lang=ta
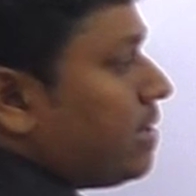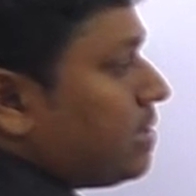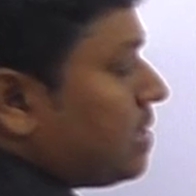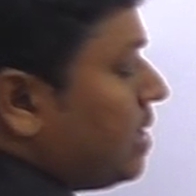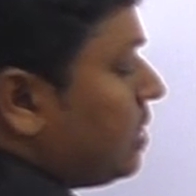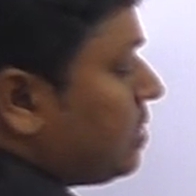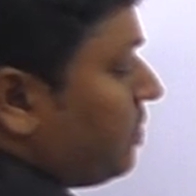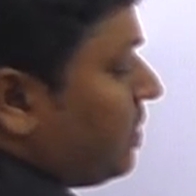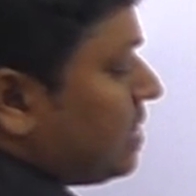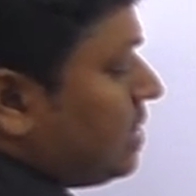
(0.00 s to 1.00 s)
இன்ட்ரெஸ்ட் ஸோ
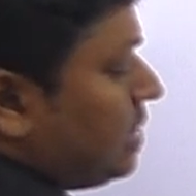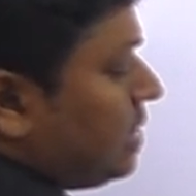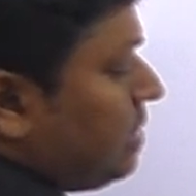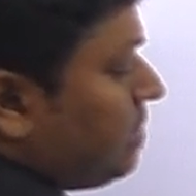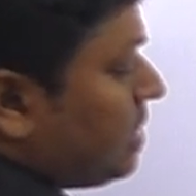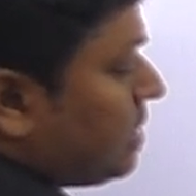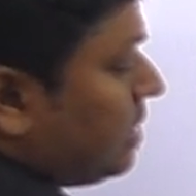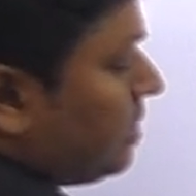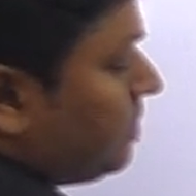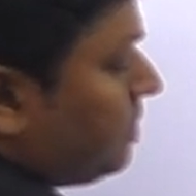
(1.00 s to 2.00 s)
ஃபஸ்ட்டு த்ரீ
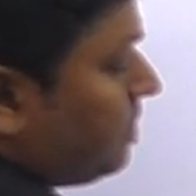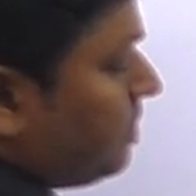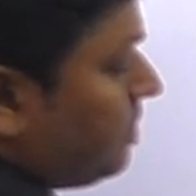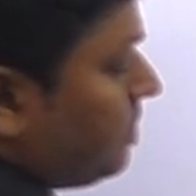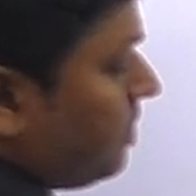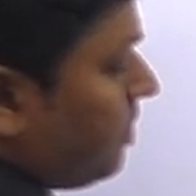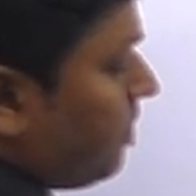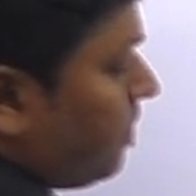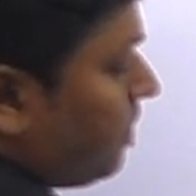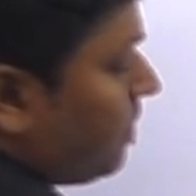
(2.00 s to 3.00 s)
மந்த்ஸ்க்கு
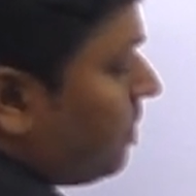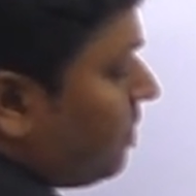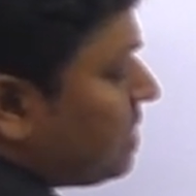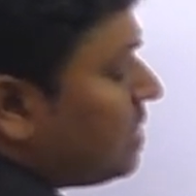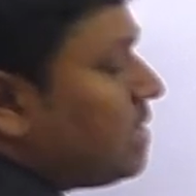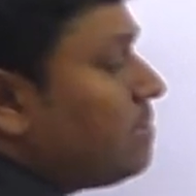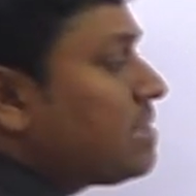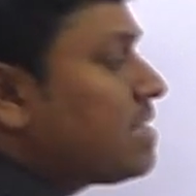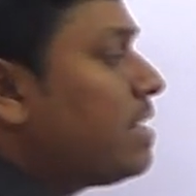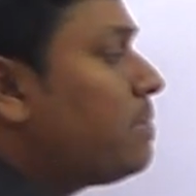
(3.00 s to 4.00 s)
ஃபஸ்ட்டு த்ரீ
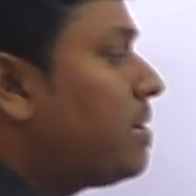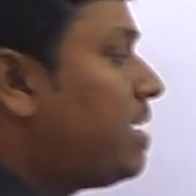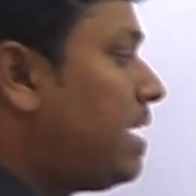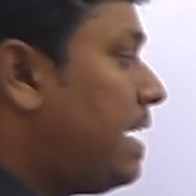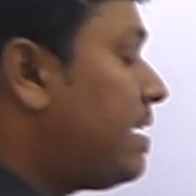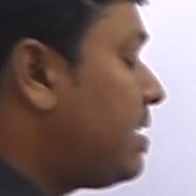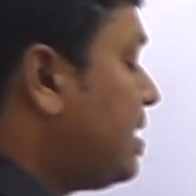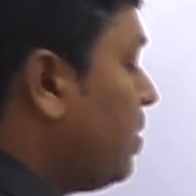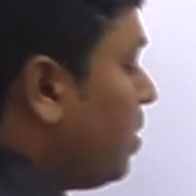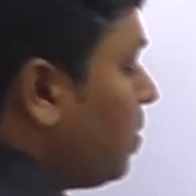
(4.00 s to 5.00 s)
மந்த்ஸ்க்கு என்ன பண்ணலாம்
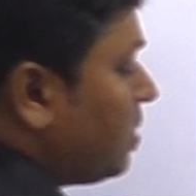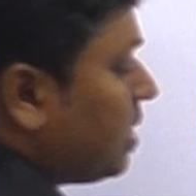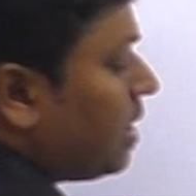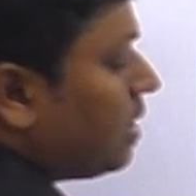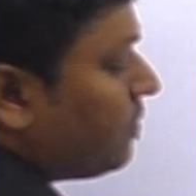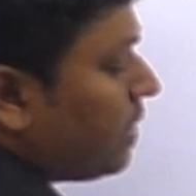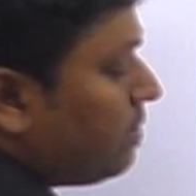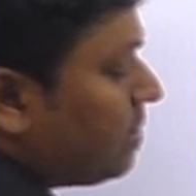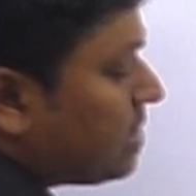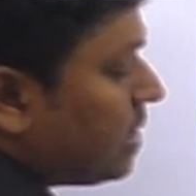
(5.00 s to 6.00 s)
இன்ட்ரெஸ்ட் எவ்வளோ கொடுத்துருக்காங்க ஃபைவ்
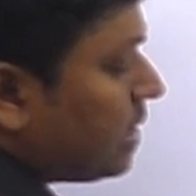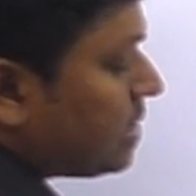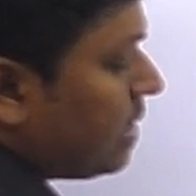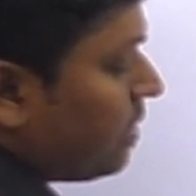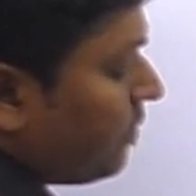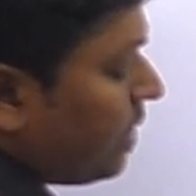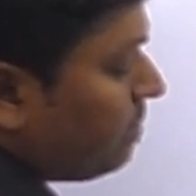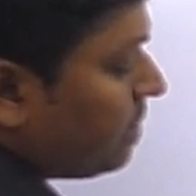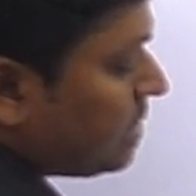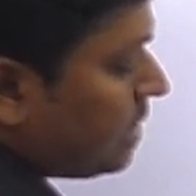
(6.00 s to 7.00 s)
பர்சன்டேஜ் ஃபைவ்
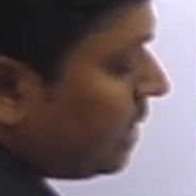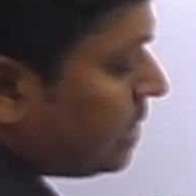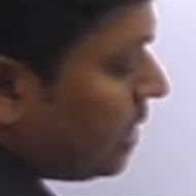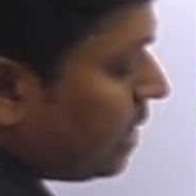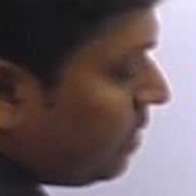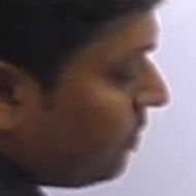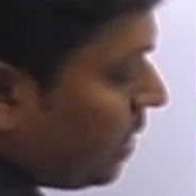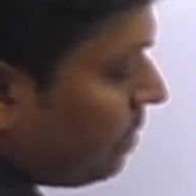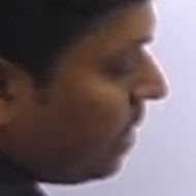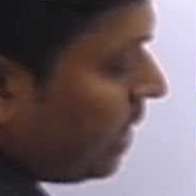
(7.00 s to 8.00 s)
பர்சன்டேஜுங்கிறது
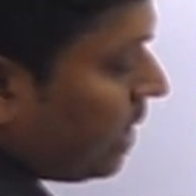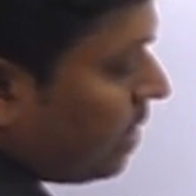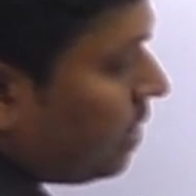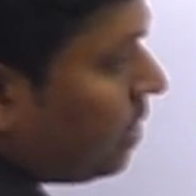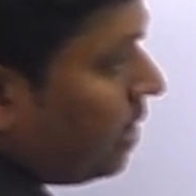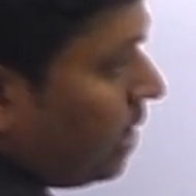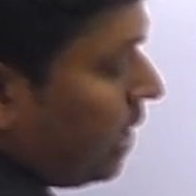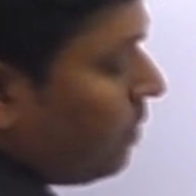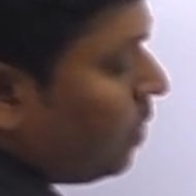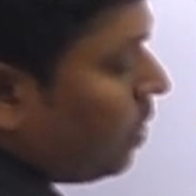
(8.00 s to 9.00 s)
ஃபைவ் பை ஹண்ட்ரட்
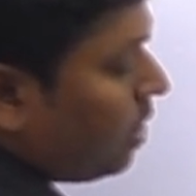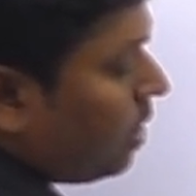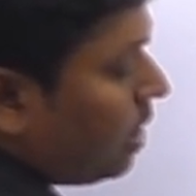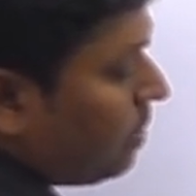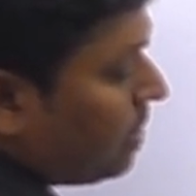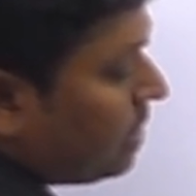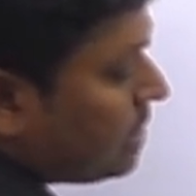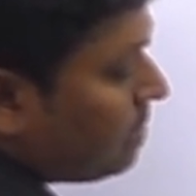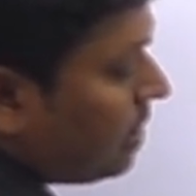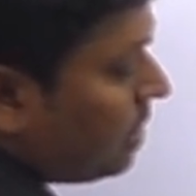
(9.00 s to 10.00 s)
எவ்வளோ
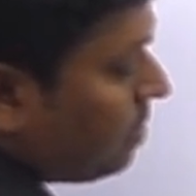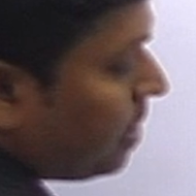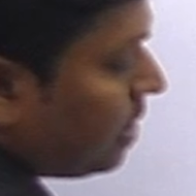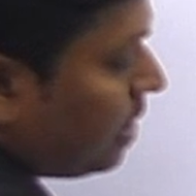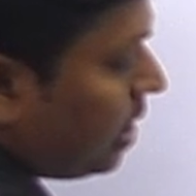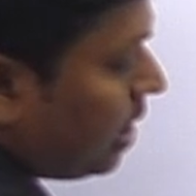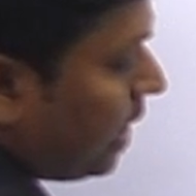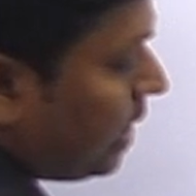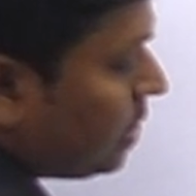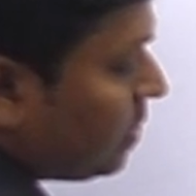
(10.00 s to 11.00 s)
பிரின்சிபல்னு பாருங்கள்
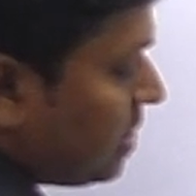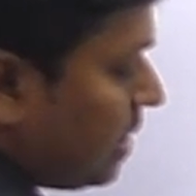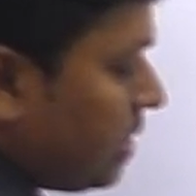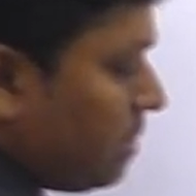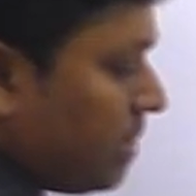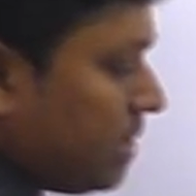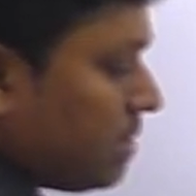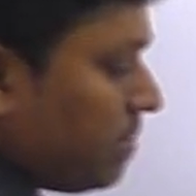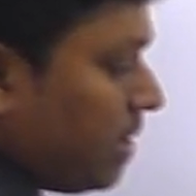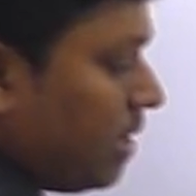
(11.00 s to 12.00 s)
எயிட் தௌசண்ட்ங்கிறது
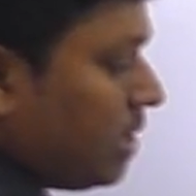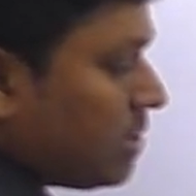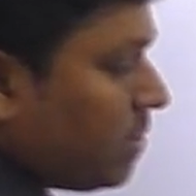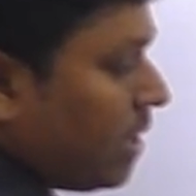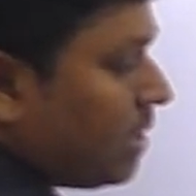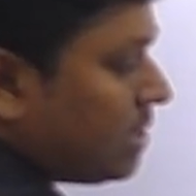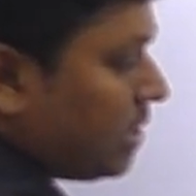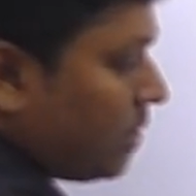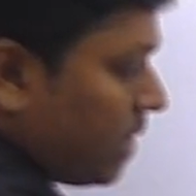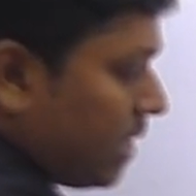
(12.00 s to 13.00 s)
பிரின்சிபல் ஸோ ரெண்டு
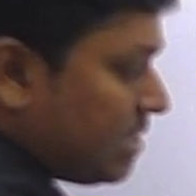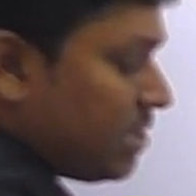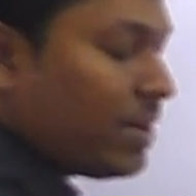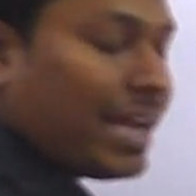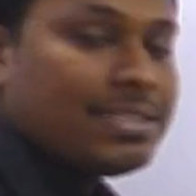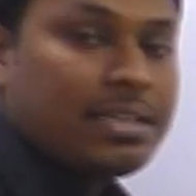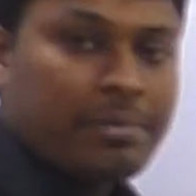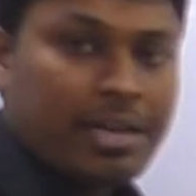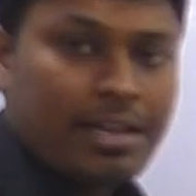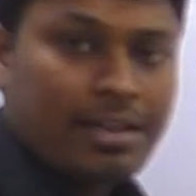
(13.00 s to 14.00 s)
ஜீரோ ரெண்டு ஜீரோ கேன்சல்
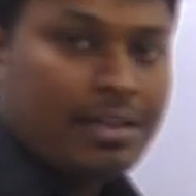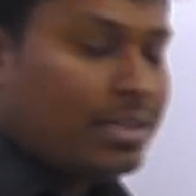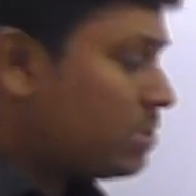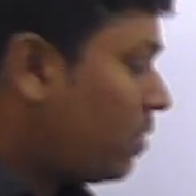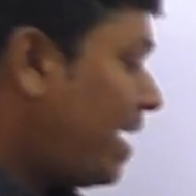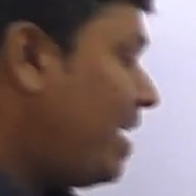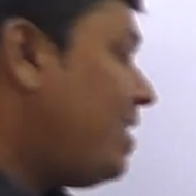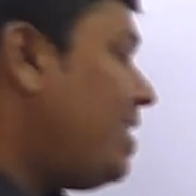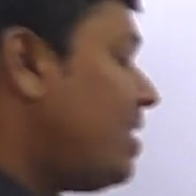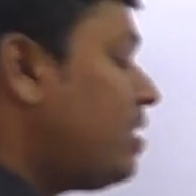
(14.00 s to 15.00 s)
பண்ணிடலாம் ஸோ
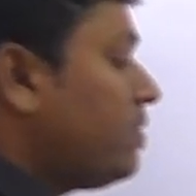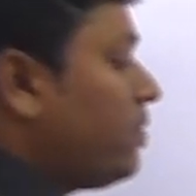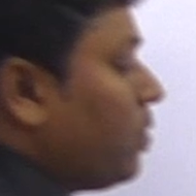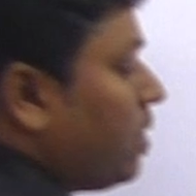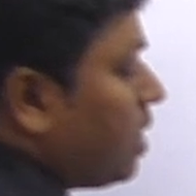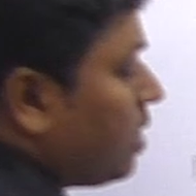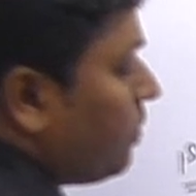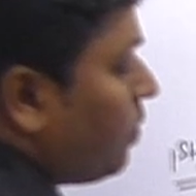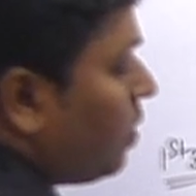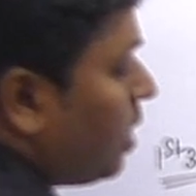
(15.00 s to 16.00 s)
எயிட்டி இன்ட்டு ஃபோருங்கிறது
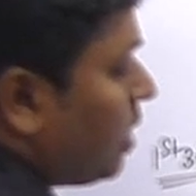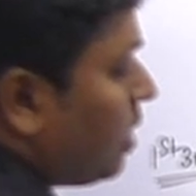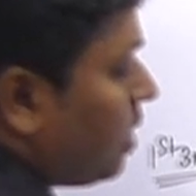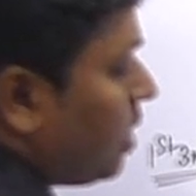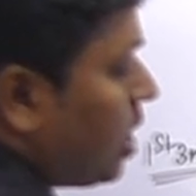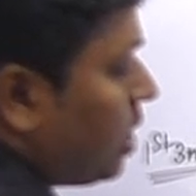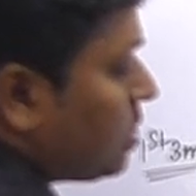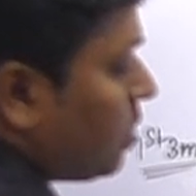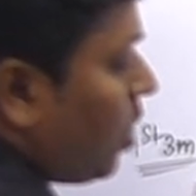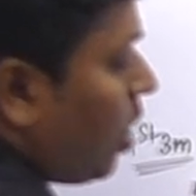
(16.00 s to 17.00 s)
ஃபோர் ஹண்ட்ரட்
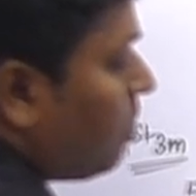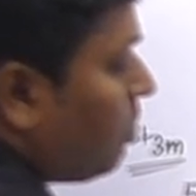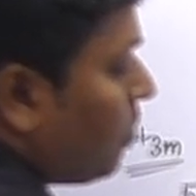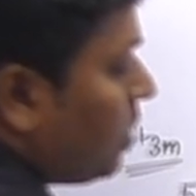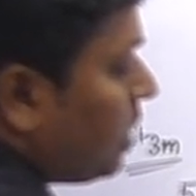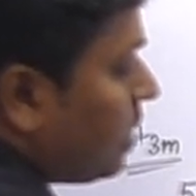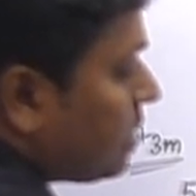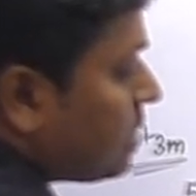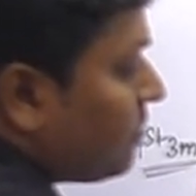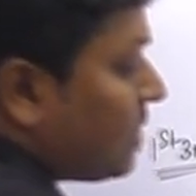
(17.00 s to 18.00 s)
ஸோ காம்பவுண்ட்
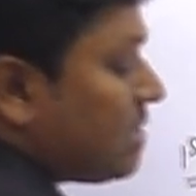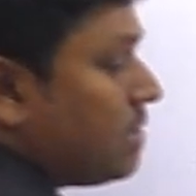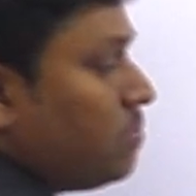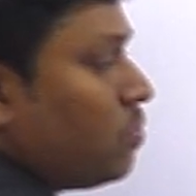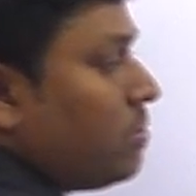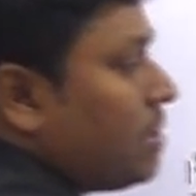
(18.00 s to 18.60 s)
இன்ட்ரெஸ்ட் ஃபஸ்ட்டு மூணு